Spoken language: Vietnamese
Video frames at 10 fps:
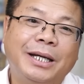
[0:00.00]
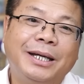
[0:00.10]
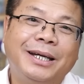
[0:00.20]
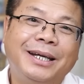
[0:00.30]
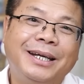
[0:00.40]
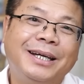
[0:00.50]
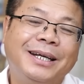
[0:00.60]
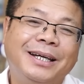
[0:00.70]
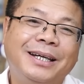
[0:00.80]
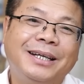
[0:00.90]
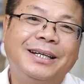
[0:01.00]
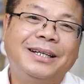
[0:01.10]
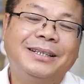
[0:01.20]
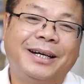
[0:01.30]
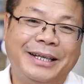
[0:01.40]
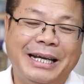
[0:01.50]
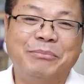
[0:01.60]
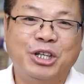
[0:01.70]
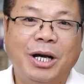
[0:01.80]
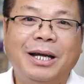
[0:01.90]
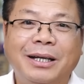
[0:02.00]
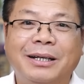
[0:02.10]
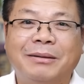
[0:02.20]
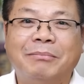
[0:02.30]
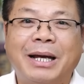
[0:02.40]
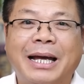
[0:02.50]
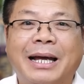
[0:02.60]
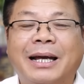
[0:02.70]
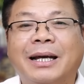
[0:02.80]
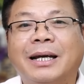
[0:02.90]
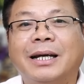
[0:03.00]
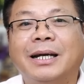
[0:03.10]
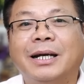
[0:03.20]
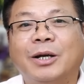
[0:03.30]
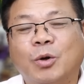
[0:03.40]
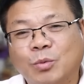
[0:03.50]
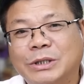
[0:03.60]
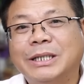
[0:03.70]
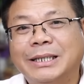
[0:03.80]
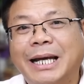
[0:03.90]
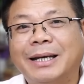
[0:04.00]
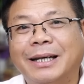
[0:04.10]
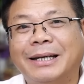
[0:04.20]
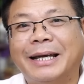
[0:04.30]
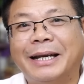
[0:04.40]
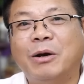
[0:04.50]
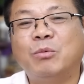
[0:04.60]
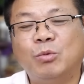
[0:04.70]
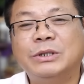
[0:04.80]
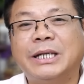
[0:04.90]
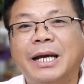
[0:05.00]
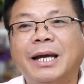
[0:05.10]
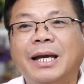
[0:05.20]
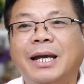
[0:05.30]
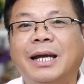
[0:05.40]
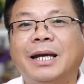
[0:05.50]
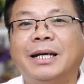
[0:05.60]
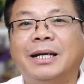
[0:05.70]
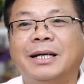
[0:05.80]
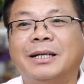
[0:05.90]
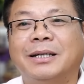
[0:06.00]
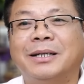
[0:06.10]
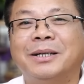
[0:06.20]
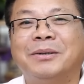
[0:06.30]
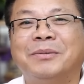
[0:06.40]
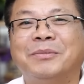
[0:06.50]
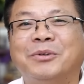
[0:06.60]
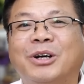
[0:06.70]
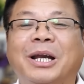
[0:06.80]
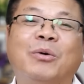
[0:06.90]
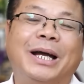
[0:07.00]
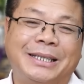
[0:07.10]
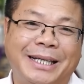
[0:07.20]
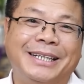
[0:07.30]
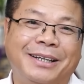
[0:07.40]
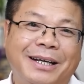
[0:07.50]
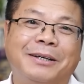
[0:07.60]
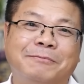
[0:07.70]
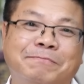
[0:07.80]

Cái thời điểm nữa mà cũng xin nhắc là đàn ông cũng dễ gọi là ngoại tình đó.